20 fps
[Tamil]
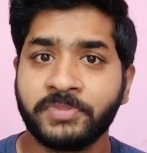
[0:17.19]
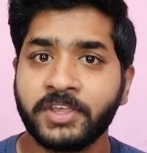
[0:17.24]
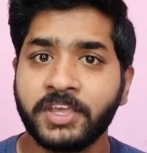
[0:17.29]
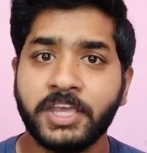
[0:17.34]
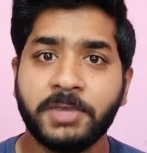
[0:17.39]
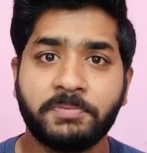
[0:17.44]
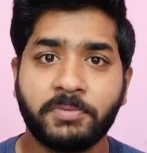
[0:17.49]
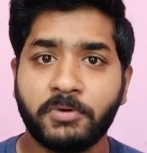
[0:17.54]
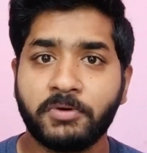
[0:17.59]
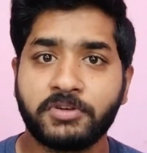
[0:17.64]

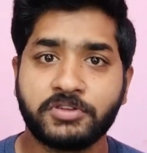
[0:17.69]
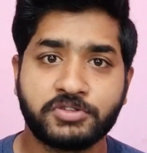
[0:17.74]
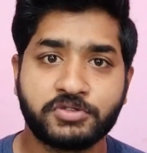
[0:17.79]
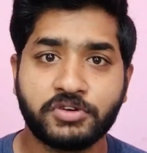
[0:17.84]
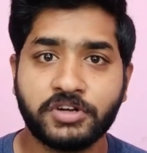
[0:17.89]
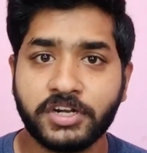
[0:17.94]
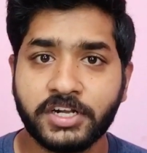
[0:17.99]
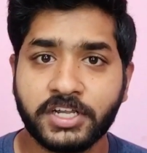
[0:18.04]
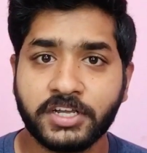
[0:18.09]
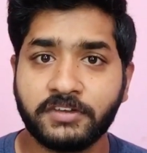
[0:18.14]
இப்போ ஒரு
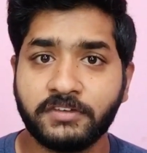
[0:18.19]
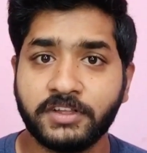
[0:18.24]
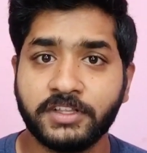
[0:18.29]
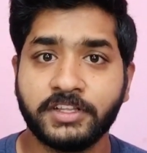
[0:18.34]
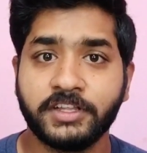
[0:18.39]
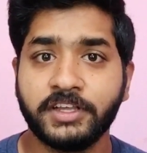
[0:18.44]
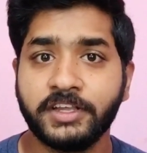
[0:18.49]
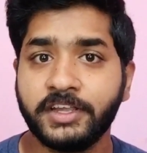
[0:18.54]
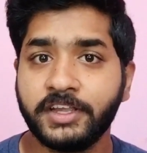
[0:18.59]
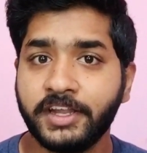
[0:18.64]
ஸ்டூடெண்ட்டுக்கு வந்து
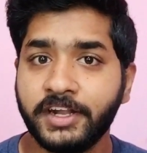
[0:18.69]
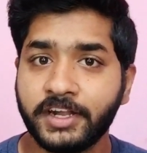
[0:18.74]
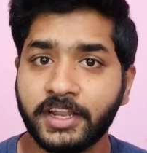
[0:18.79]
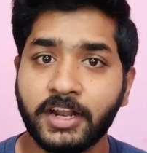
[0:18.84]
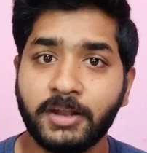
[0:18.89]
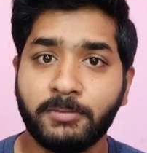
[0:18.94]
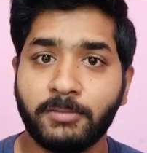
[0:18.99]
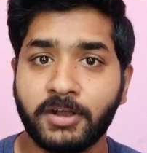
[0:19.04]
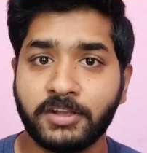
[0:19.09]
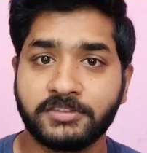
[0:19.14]

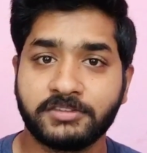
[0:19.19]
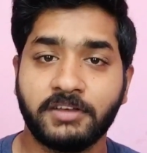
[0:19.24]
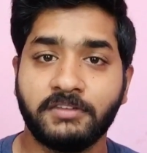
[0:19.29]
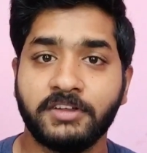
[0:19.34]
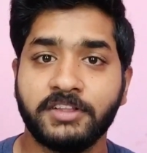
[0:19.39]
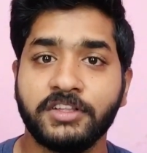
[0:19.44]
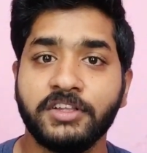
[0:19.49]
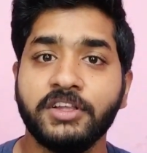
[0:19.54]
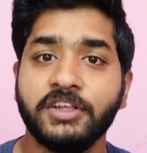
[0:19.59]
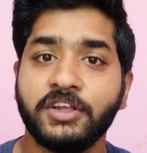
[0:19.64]
இன்டர்னல் மார்க்ஸ் தான்
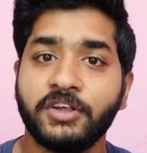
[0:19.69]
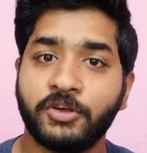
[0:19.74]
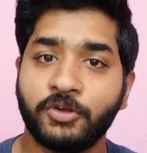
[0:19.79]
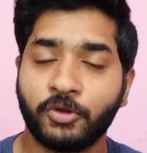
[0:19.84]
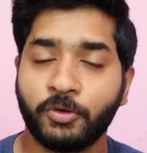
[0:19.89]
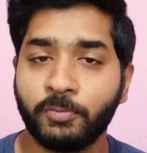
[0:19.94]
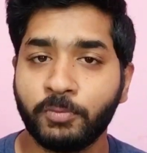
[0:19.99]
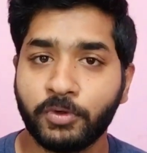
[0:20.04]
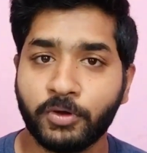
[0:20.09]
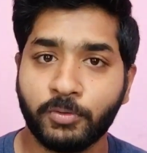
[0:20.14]
வந்து
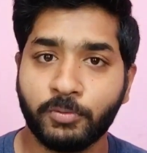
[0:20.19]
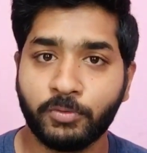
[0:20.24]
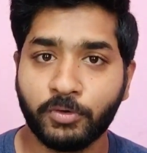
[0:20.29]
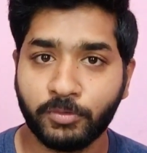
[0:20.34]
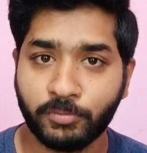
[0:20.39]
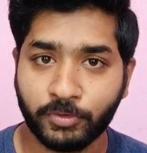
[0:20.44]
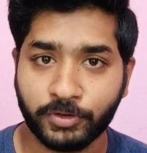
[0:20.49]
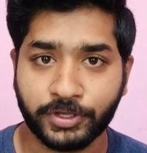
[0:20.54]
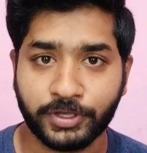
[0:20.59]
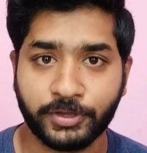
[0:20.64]
ரொம்ப ரொம்ப
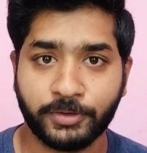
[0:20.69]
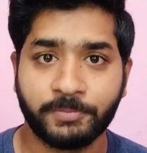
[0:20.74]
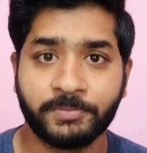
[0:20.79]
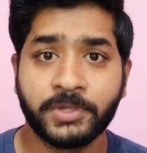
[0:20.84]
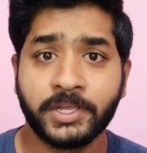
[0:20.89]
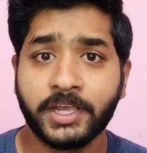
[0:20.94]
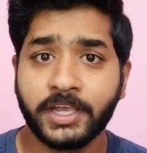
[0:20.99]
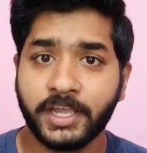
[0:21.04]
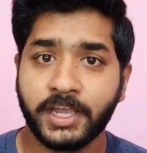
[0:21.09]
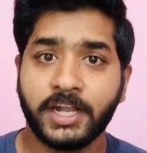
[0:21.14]
முக்கியம்
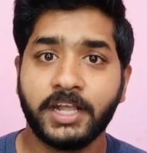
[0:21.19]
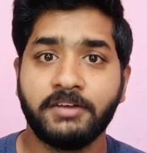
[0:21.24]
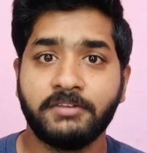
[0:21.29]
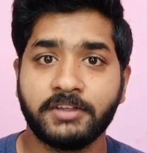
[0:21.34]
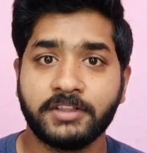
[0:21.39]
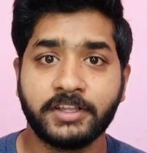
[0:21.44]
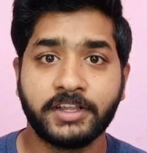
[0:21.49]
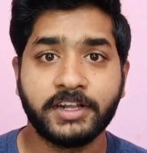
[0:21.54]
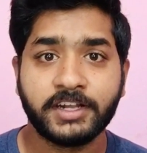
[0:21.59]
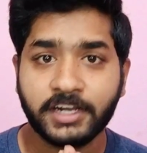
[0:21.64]
ஏன்னா
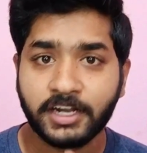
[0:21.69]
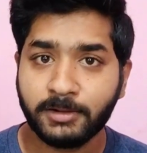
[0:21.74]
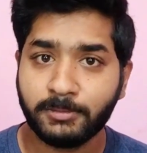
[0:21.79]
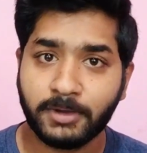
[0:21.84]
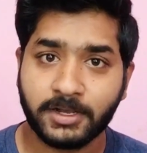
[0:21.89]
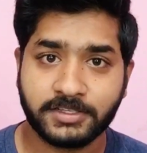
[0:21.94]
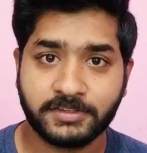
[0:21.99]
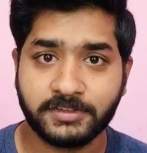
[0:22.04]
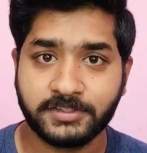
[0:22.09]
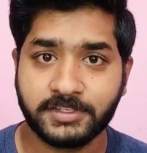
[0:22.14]
வந்து இன்டர்னல்
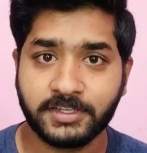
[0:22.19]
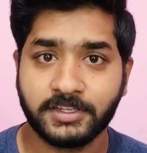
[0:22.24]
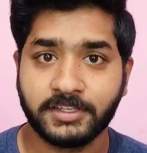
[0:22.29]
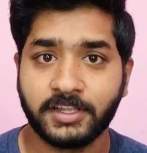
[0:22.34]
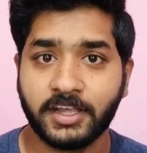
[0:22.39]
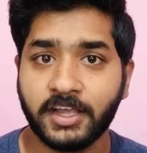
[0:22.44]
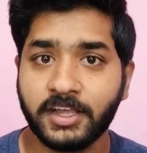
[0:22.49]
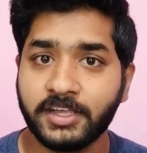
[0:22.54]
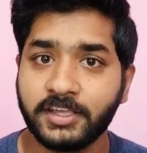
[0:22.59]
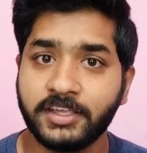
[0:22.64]
மார்க்ஸ் வச்சுருந்தா
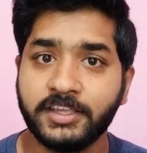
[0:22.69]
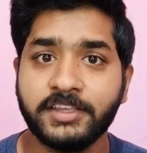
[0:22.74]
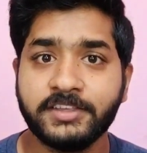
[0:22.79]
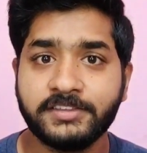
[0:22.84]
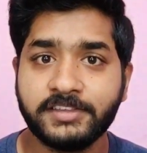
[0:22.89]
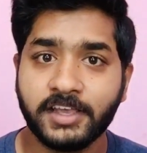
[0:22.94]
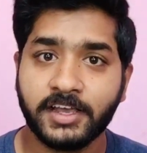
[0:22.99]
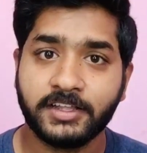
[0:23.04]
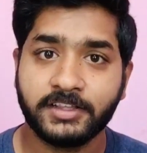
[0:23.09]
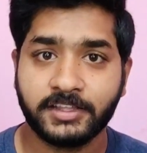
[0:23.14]

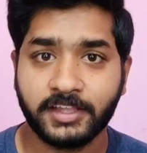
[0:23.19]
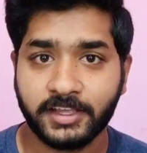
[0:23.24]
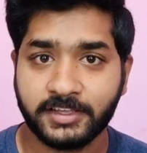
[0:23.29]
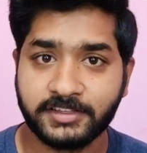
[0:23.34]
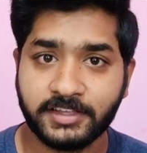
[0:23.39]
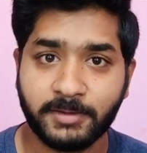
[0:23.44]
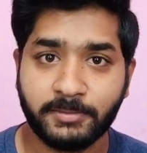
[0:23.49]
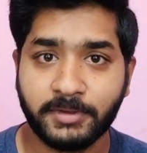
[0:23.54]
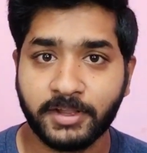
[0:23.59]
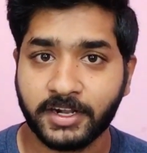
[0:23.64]
ஈஸியாக அந்த
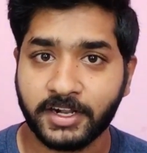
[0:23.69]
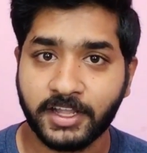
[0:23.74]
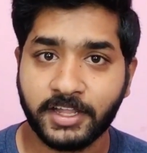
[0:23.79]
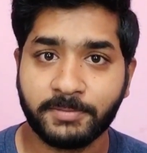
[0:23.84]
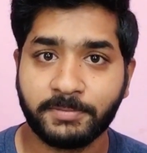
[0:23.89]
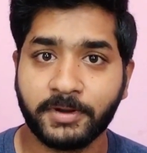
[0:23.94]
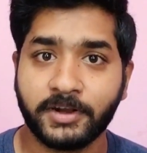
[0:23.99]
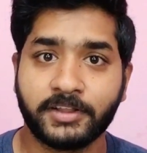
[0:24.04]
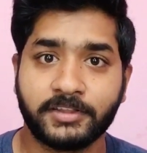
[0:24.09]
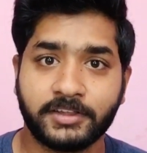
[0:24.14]
எக்ஸாமில் கிளியர்
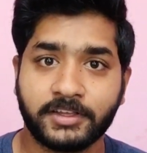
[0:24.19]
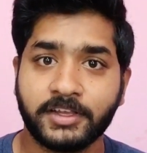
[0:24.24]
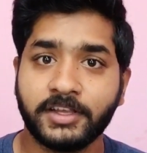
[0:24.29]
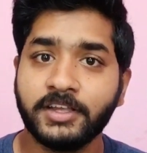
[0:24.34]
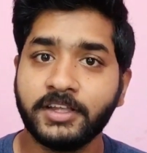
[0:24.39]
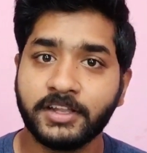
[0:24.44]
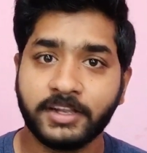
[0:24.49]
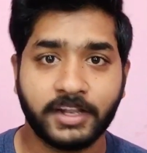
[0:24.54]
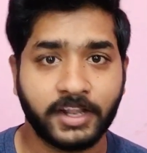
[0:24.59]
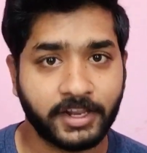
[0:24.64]
பண்ணுறதுக்கு
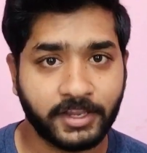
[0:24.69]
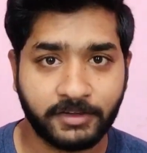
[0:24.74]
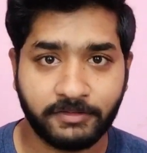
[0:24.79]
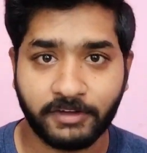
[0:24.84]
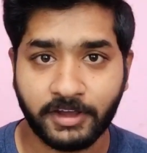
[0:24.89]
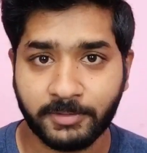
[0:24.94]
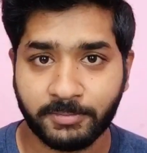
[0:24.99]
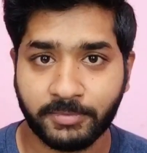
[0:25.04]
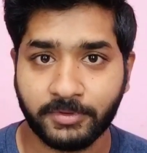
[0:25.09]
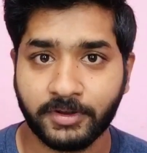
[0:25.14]
நிறைய
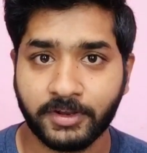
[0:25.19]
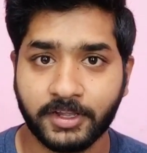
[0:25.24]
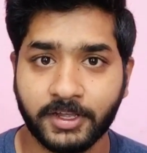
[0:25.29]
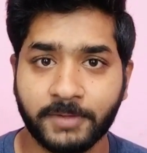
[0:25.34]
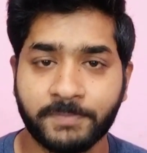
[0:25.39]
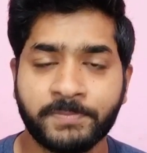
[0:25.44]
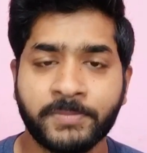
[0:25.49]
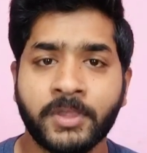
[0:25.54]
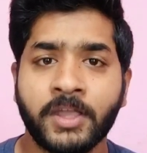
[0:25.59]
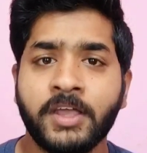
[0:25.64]
வாய்ப்பு
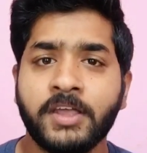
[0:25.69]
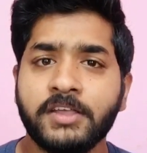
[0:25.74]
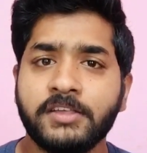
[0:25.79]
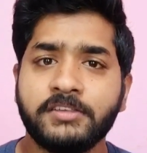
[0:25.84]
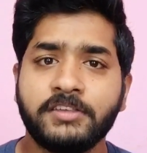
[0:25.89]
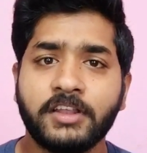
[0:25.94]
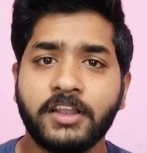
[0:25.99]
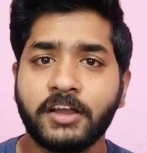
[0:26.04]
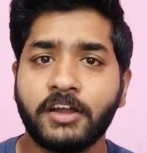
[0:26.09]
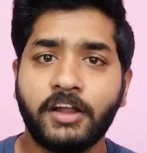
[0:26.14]
இருக்குது
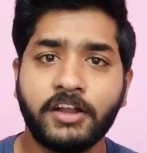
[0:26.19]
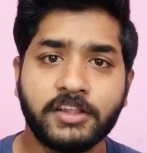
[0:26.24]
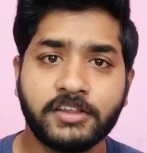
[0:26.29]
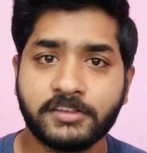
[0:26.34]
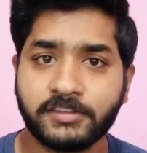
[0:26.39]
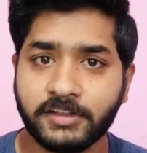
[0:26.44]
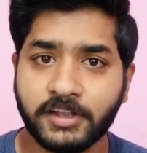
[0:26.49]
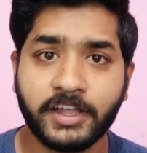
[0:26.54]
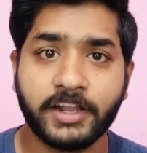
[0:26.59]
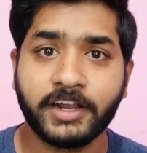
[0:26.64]
சில
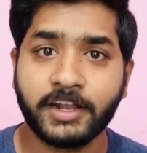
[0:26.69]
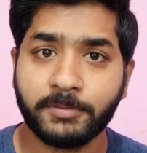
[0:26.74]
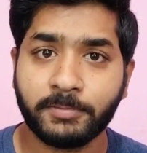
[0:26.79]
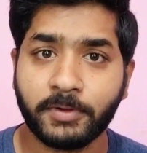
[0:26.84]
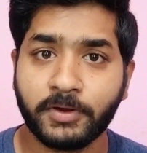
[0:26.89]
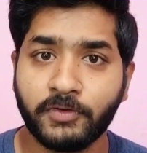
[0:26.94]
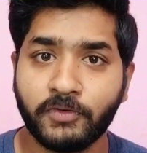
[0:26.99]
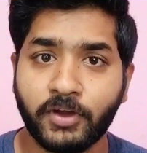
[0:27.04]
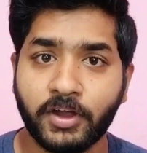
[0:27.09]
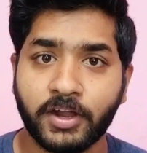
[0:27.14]
காலேஜஸ்லாம் என்ன
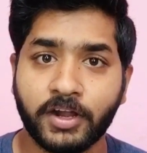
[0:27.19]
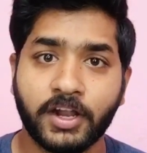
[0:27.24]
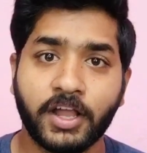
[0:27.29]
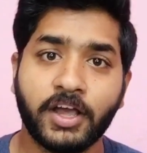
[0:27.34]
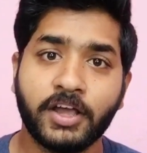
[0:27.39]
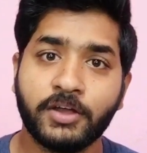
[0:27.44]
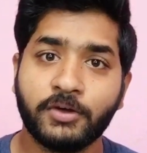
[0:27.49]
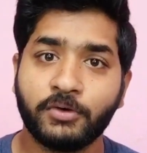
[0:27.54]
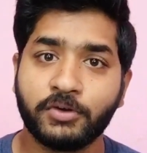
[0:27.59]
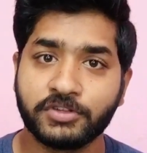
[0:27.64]
பண்ணுவாங்கன்னா
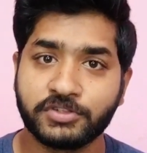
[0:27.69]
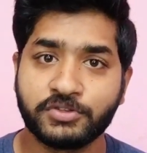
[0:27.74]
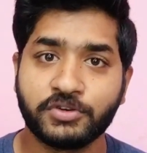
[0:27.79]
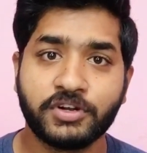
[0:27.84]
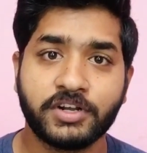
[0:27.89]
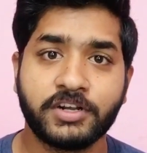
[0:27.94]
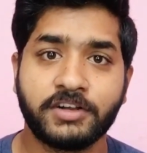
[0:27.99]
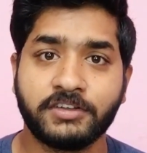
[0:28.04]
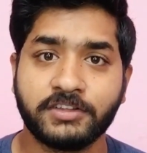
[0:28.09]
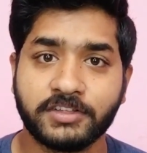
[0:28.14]
ஒரு
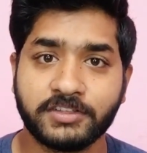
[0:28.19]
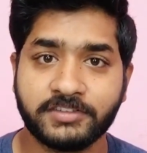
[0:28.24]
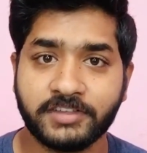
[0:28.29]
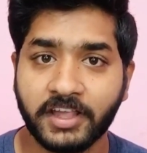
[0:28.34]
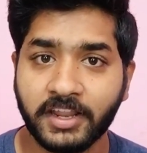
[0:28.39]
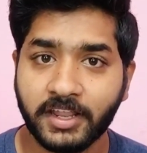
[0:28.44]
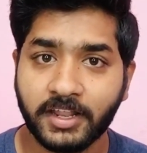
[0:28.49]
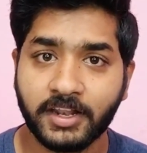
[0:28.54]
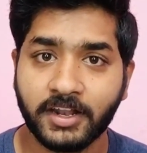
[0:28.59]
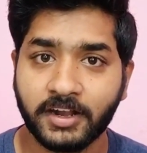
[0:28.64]
ஸ்டூடெண்ட் வந்து
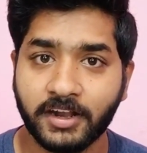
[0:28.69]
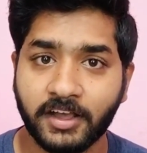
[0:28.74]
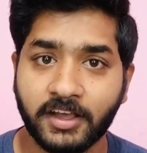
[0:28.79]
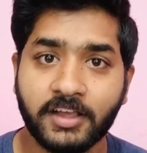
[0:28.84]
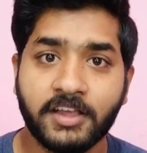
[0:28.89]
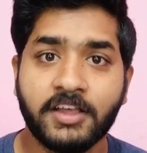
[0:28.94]
சரியில்லைன்னா